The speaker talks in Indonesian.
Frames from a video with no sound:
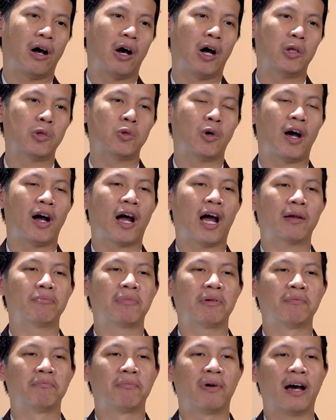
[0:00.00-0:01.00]
Allah akan
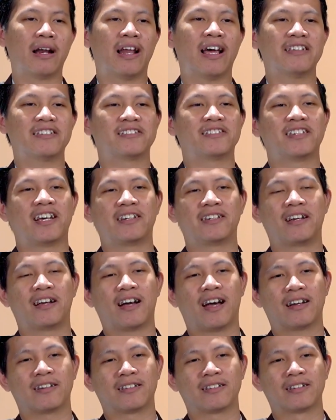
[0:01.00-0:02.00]
membalasnya
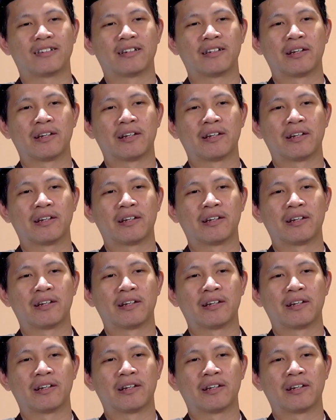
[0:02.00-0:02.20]
dengan